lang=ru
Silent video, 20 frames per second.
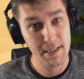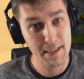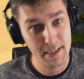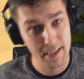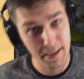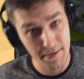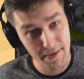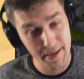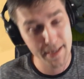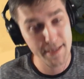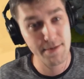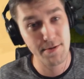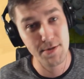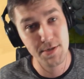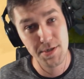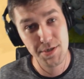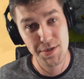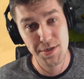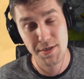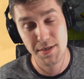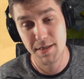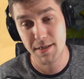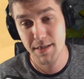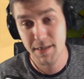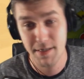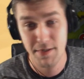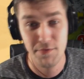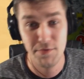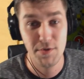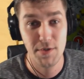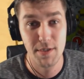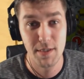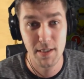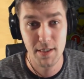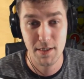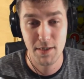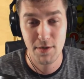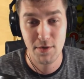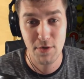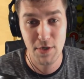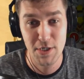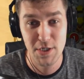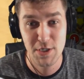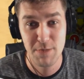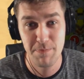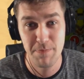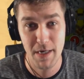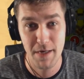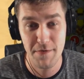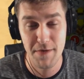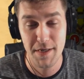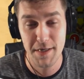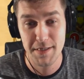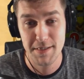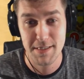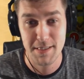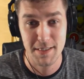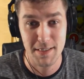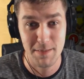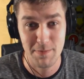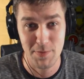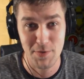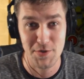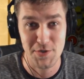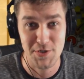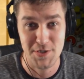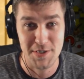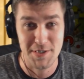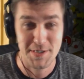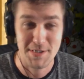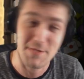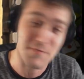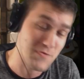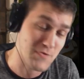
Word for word: давай, дружище, вот, э, хочешь провериться на прочность,